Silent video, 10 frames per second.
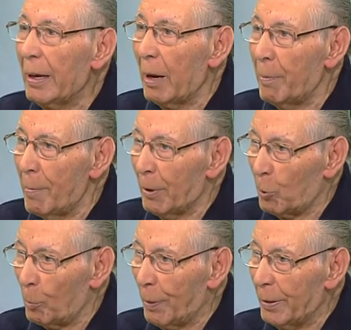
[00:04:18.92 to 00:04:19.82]
que a mí me ha
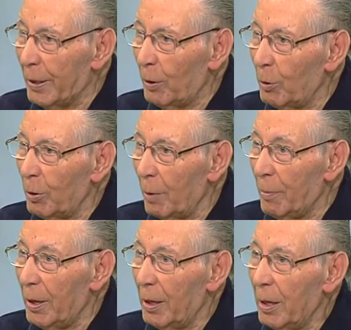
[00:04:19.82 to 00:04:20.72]
sorprendido, a
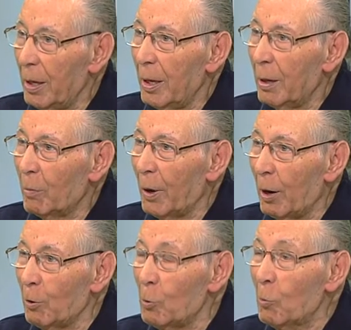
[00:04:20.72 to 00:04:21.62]
mí, porque
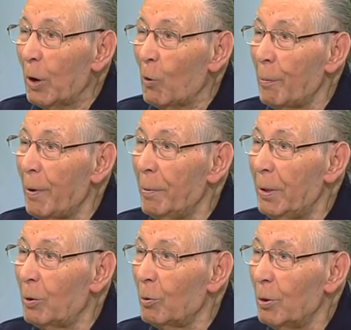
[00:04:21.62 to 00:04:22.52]
claro, yo nunca lo había
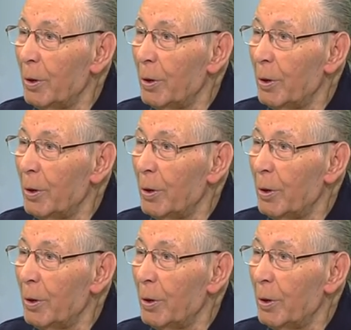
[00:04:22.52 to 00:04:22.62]
visto,